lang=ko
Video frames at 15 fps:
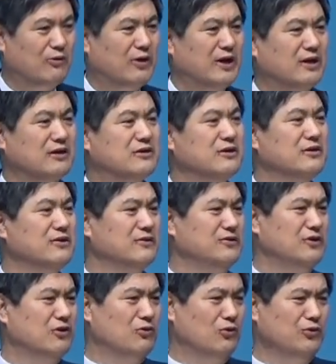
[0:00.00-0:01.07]
하는 그런
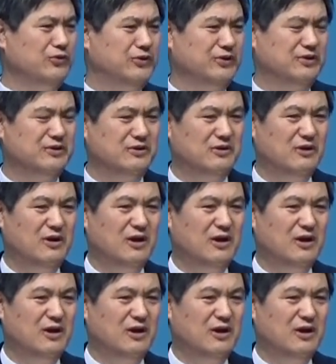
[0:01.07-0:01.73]
영혼들을